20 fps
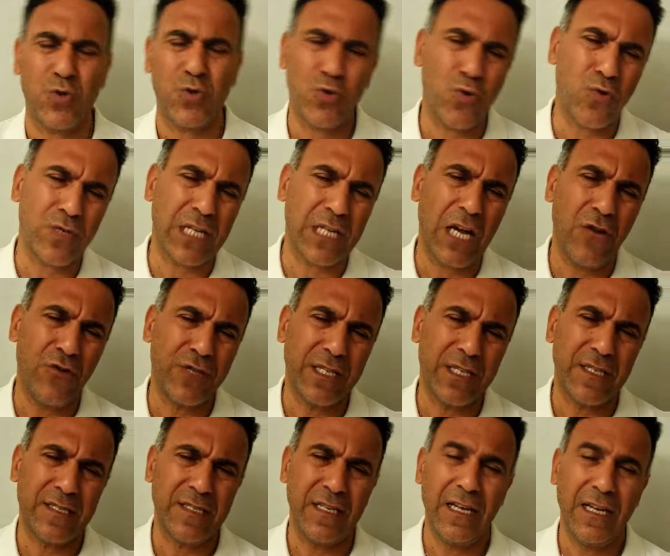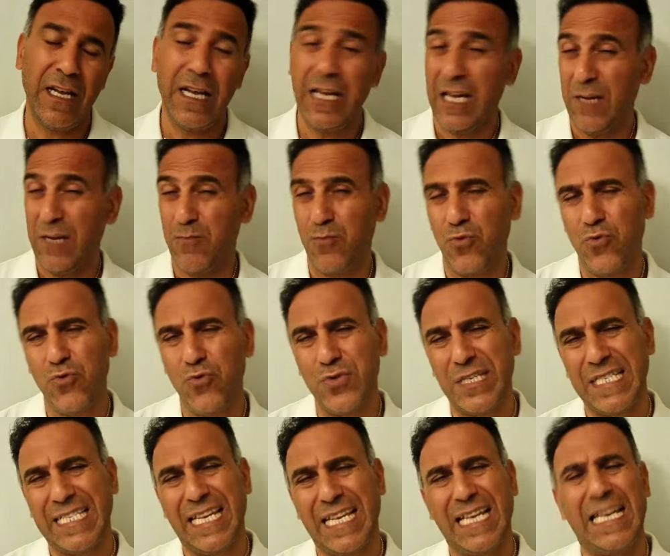çok daha ötesi
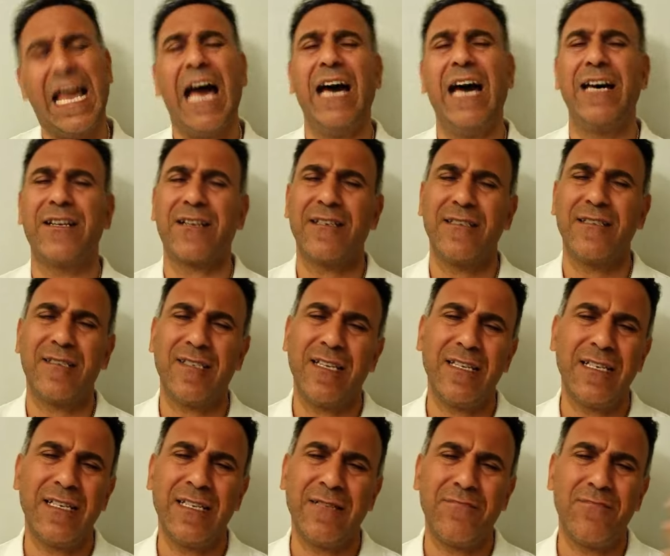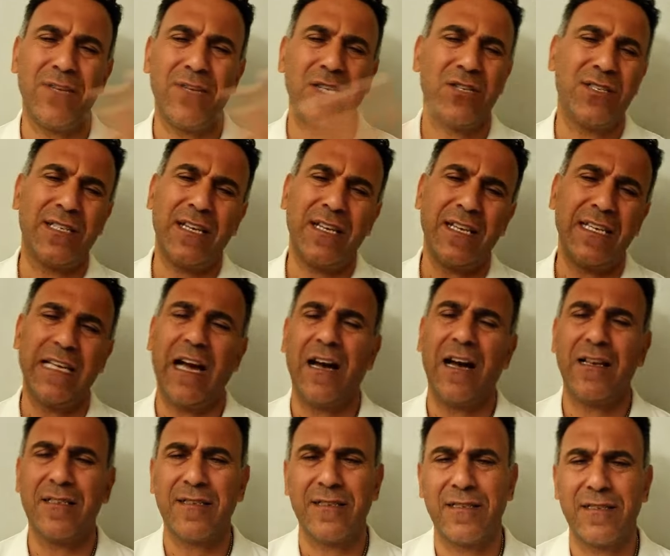mucizeler senin başına
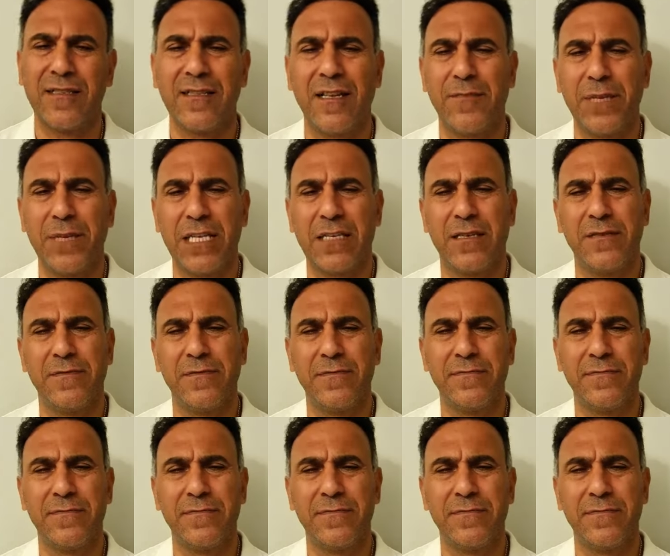yağsın demek.